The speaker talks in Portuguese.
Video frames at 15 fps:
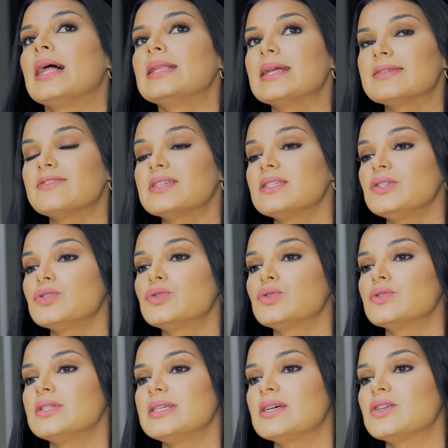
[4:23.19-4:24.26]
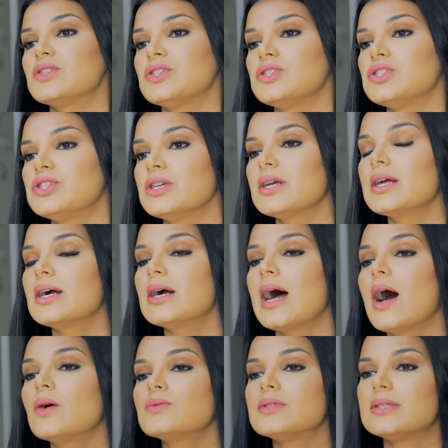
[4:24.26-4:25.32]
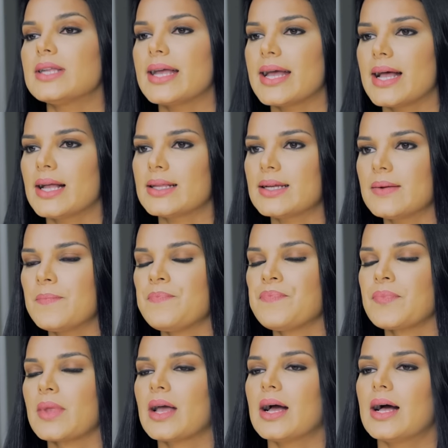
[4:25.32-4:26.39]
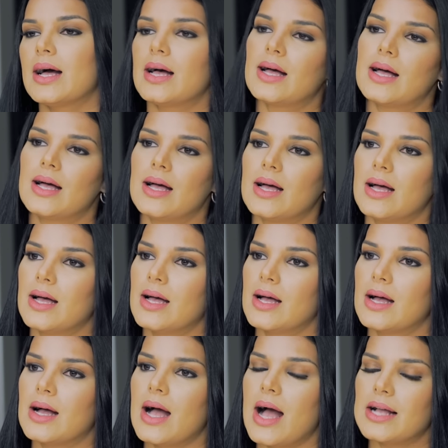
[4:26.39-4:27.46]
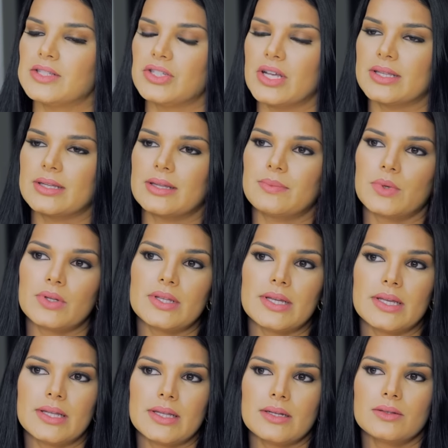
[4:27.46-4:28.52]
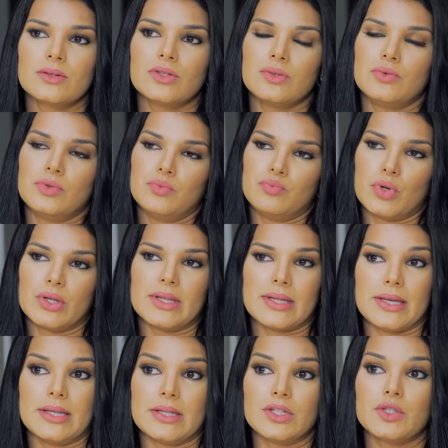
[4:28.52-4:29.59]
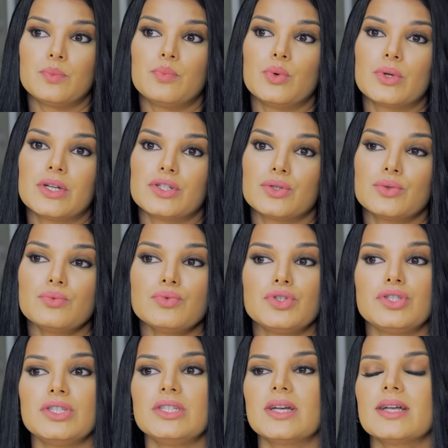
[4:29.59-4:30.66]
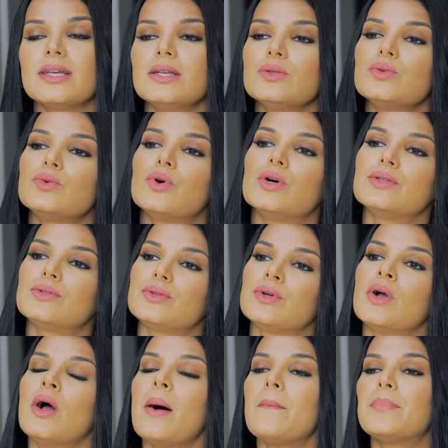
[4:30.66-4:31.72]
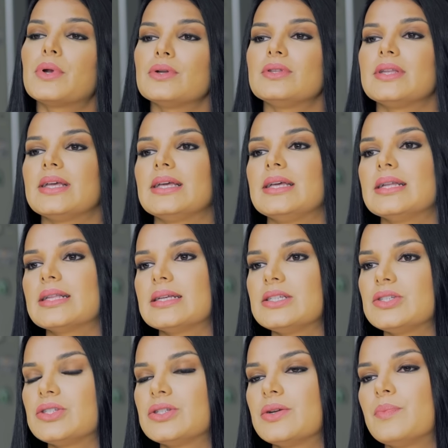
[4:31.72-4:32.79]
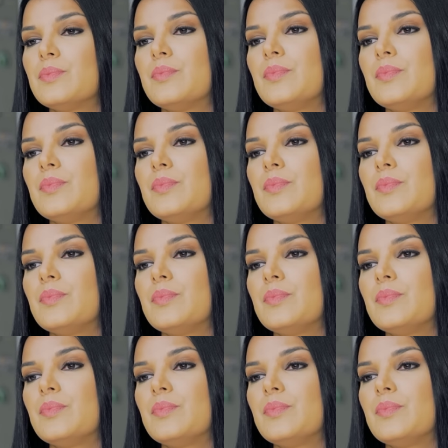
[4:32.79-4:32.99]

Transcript: Na fase de cruzeiro, a gente alterna uh, a dieta da proteína, proteínas puras num dia e no outro, proteínas